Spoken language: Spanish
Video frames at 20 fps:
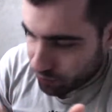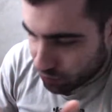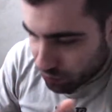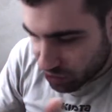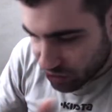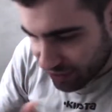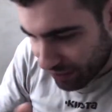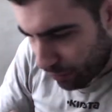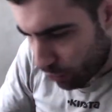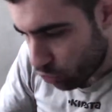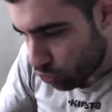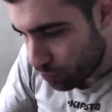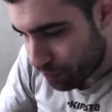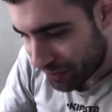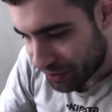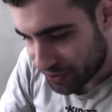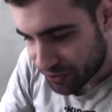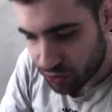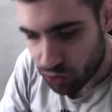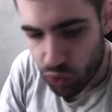salud
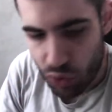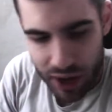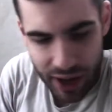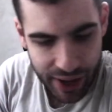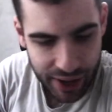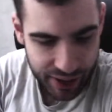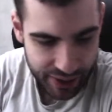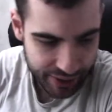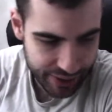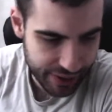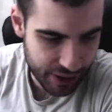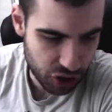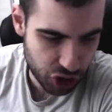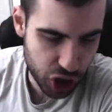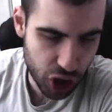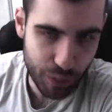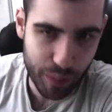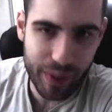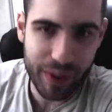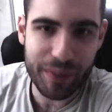particular que no
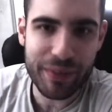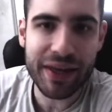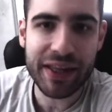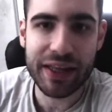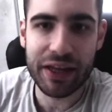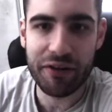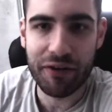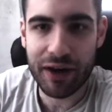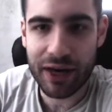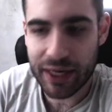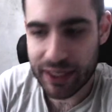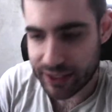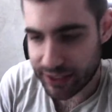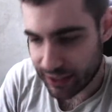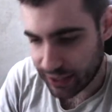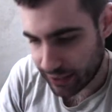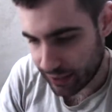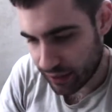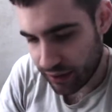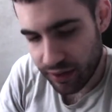te lo permita, ¿vale?
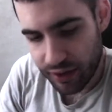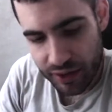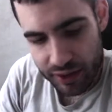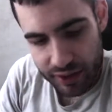Si,